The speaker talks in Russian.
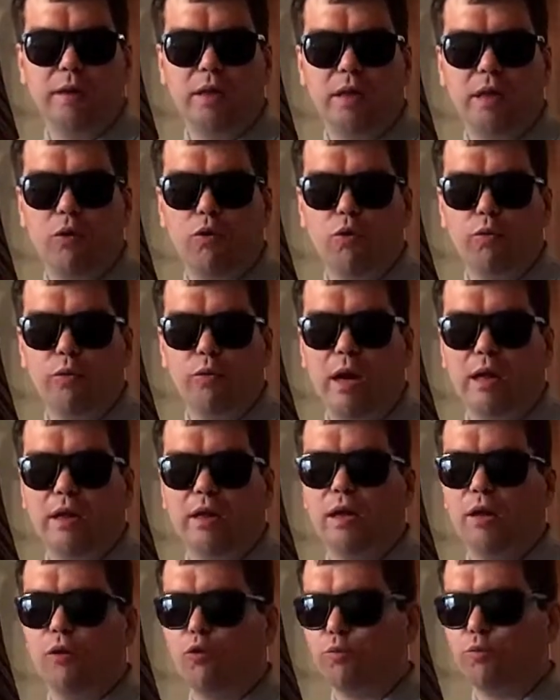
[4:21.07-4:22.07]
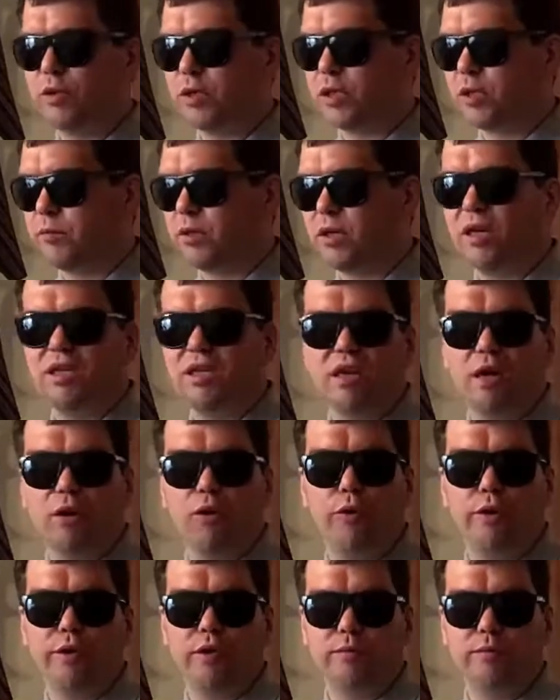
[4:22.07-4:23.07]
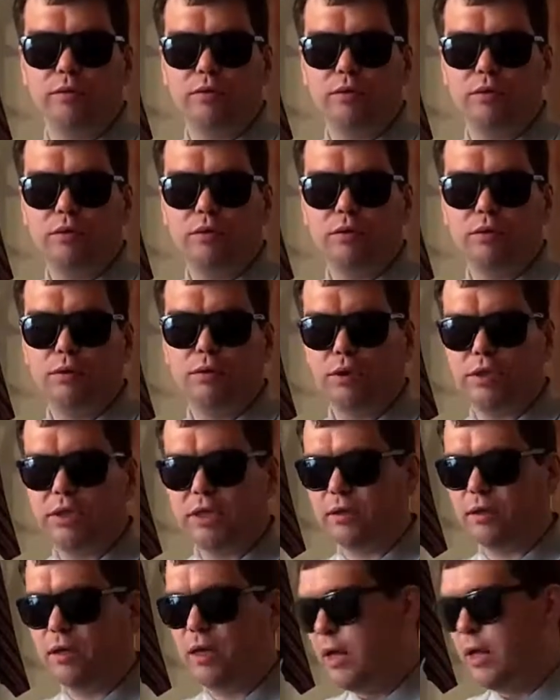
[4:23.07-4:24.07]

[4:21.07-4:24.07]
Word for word: одногруппниками? Хоть какой-нибудь? Нет.